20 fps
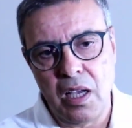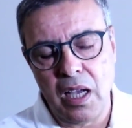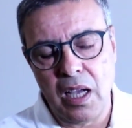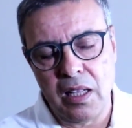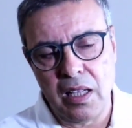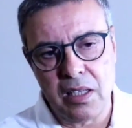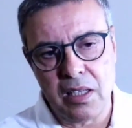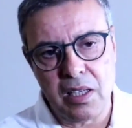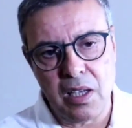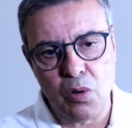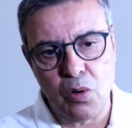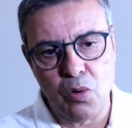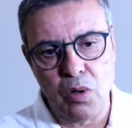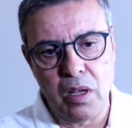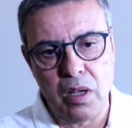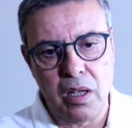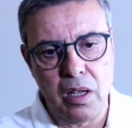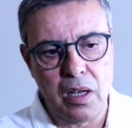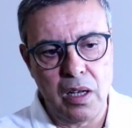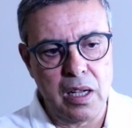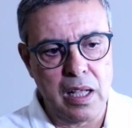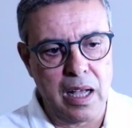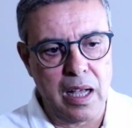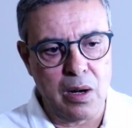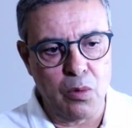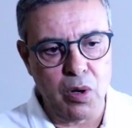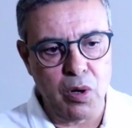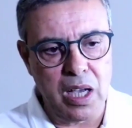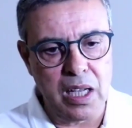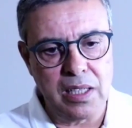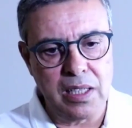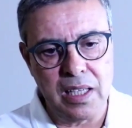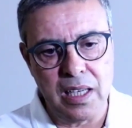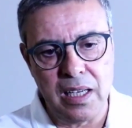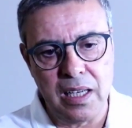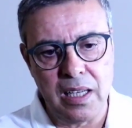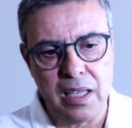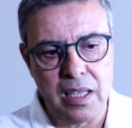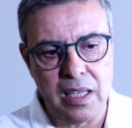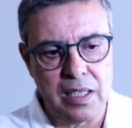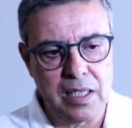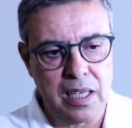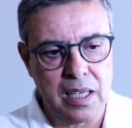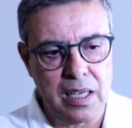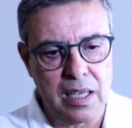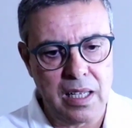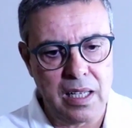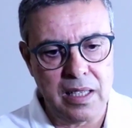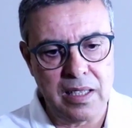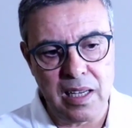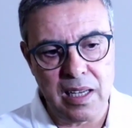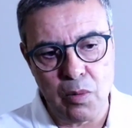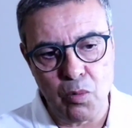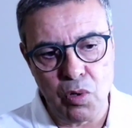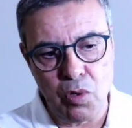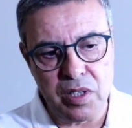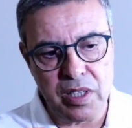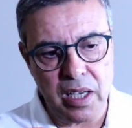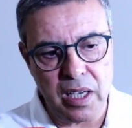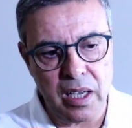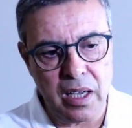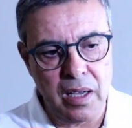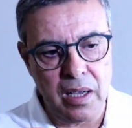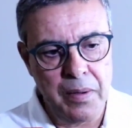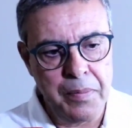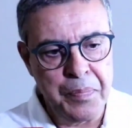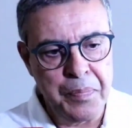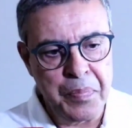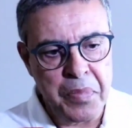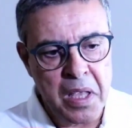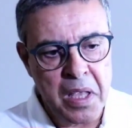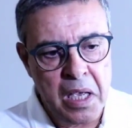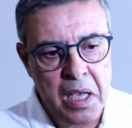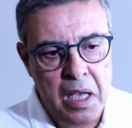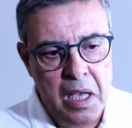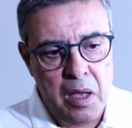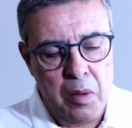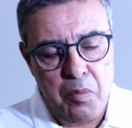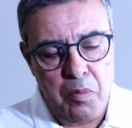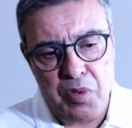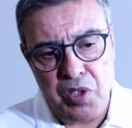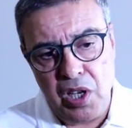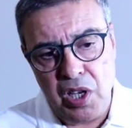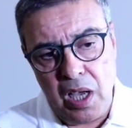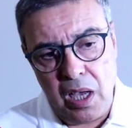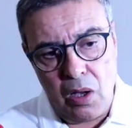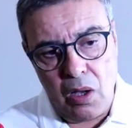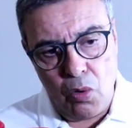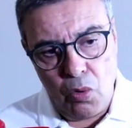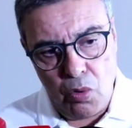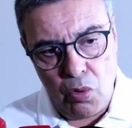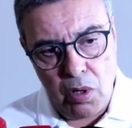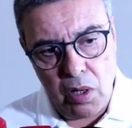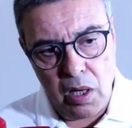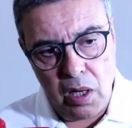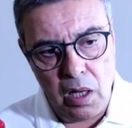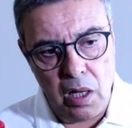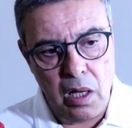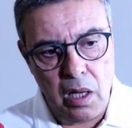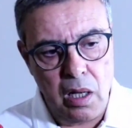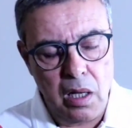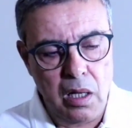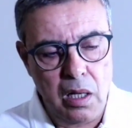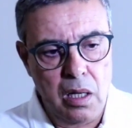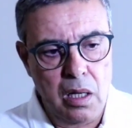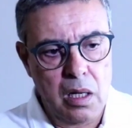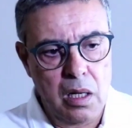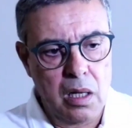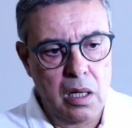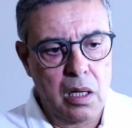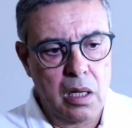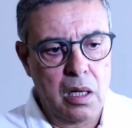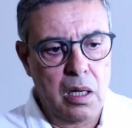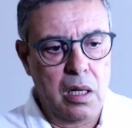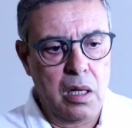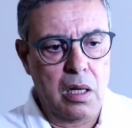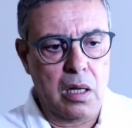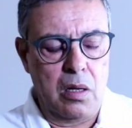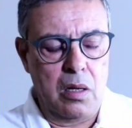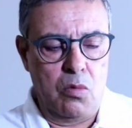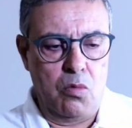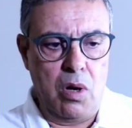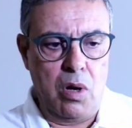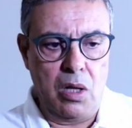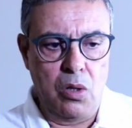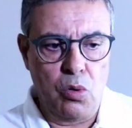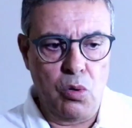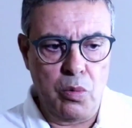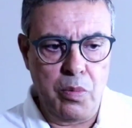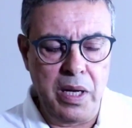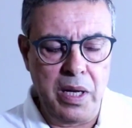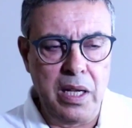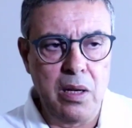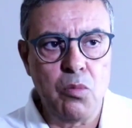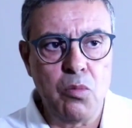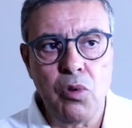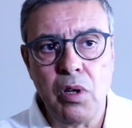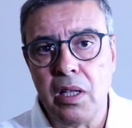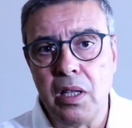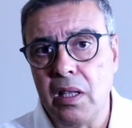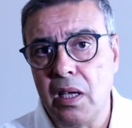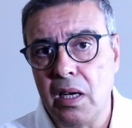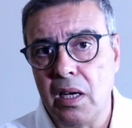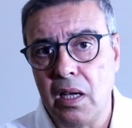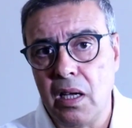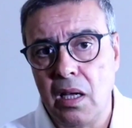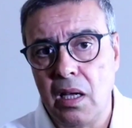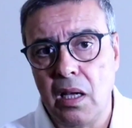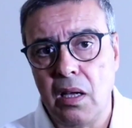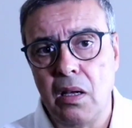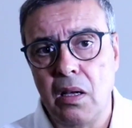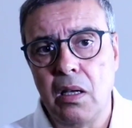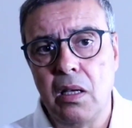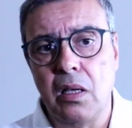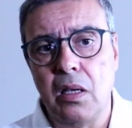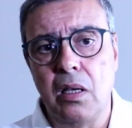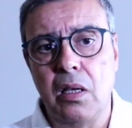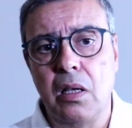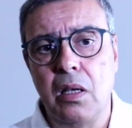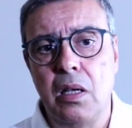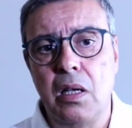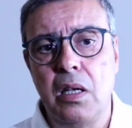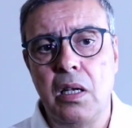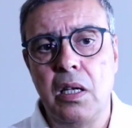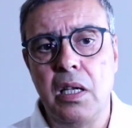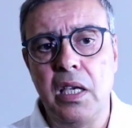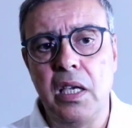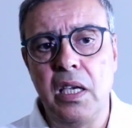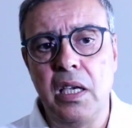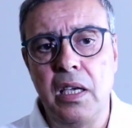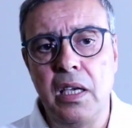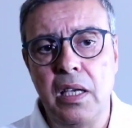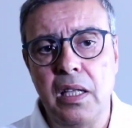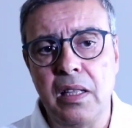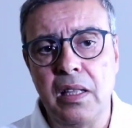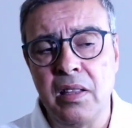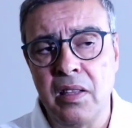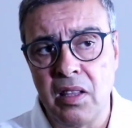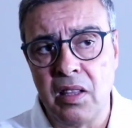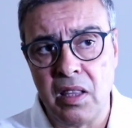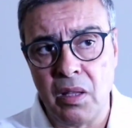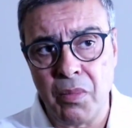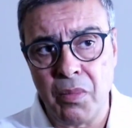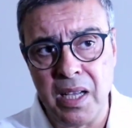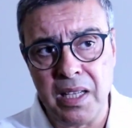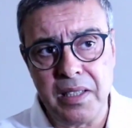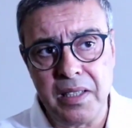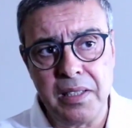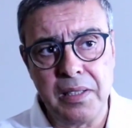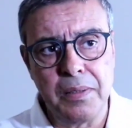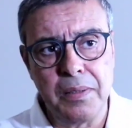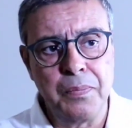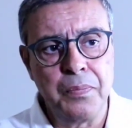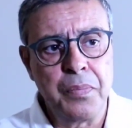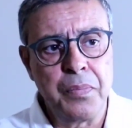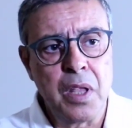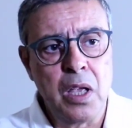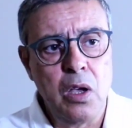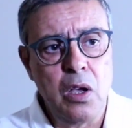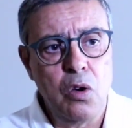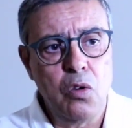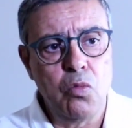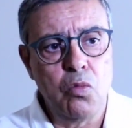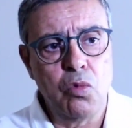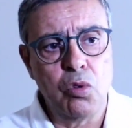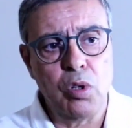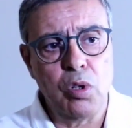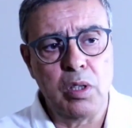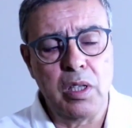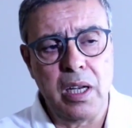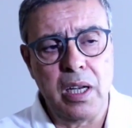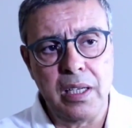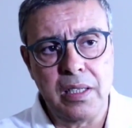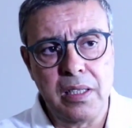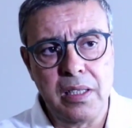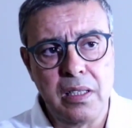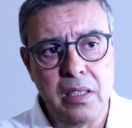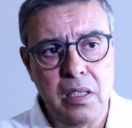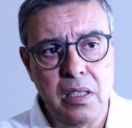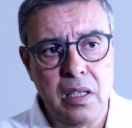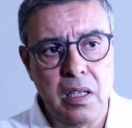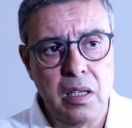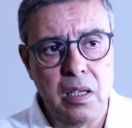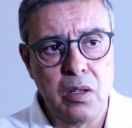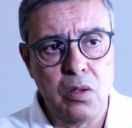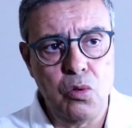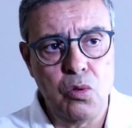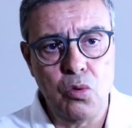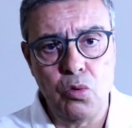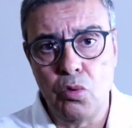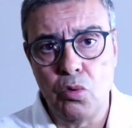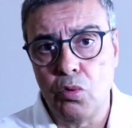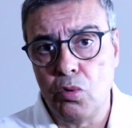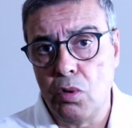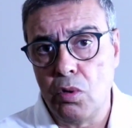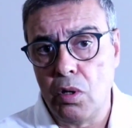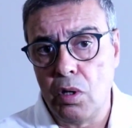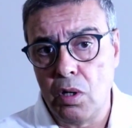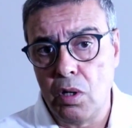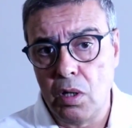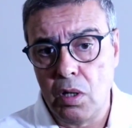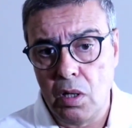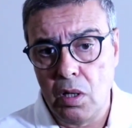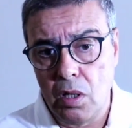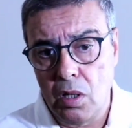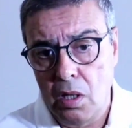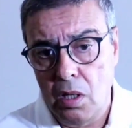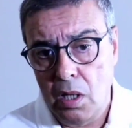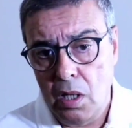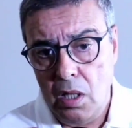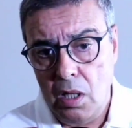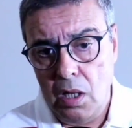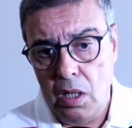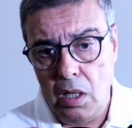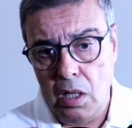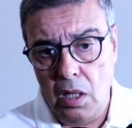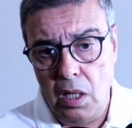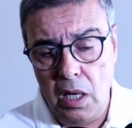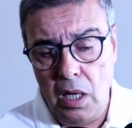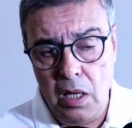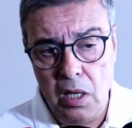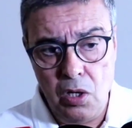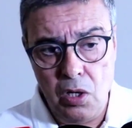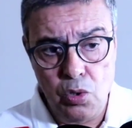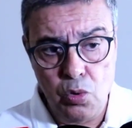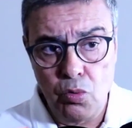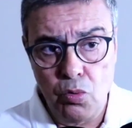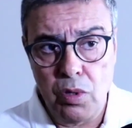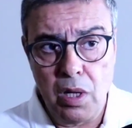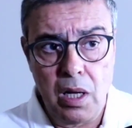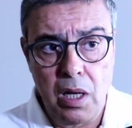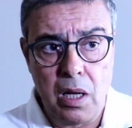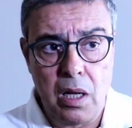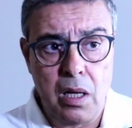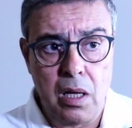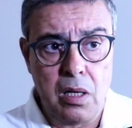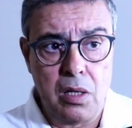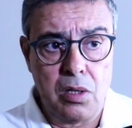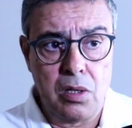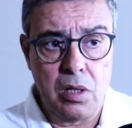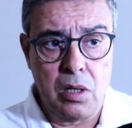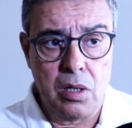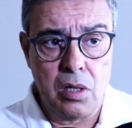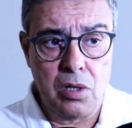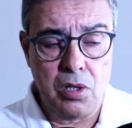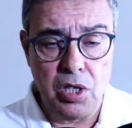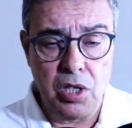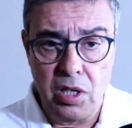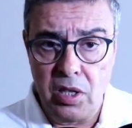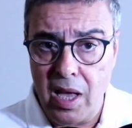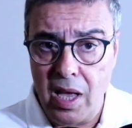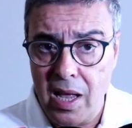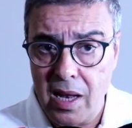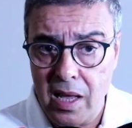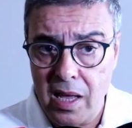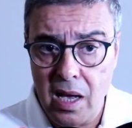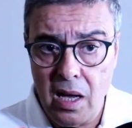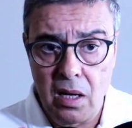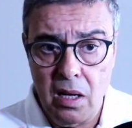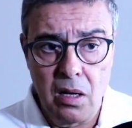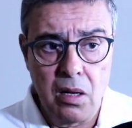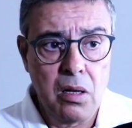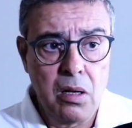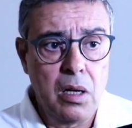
هذا زاروا الاروقه ديال ديال ديال الملتقى من جهه اخرى 41 آه، مناظره آه، اللي تنظمت ومناظرات آه، ذو يعني جوده جد عاليه